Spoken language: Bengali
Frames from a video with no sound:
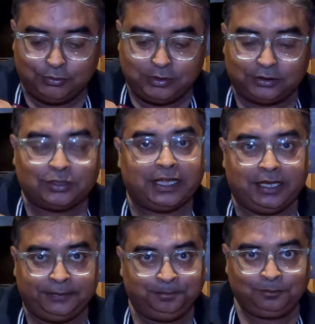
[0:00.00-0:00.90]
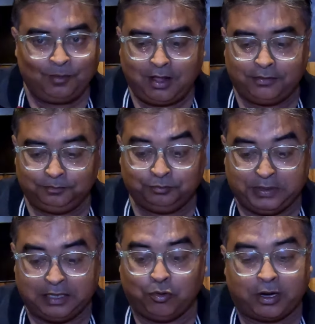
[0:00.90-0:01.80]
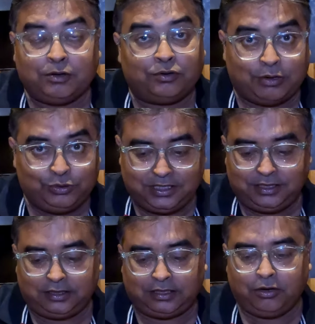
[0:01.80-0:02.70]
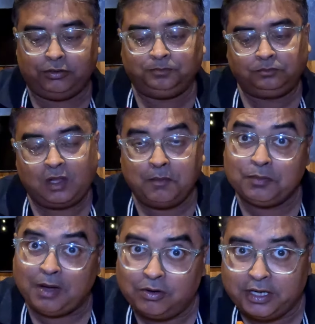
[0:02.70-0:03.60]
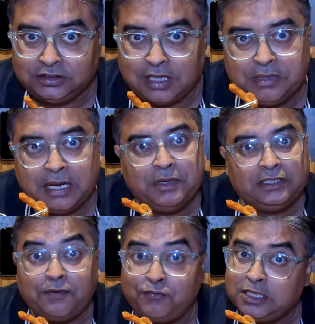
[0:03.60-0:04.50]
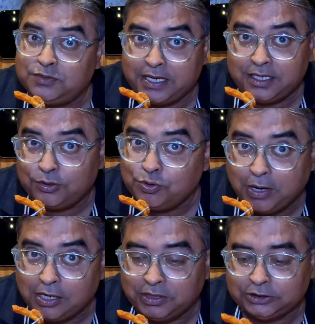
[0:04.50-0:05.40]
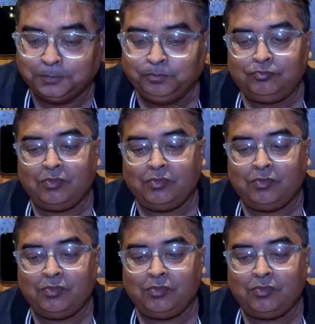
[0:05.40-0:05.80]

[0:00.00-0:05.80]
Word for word: আলু এত খেয়ে পেট ভরানোটা উচিত না তাও বেশ ভালো লাগছে আমি এমনিতেই ফ্রেঞ্চ ফ্রাই খেতে খুব ভালোবাসি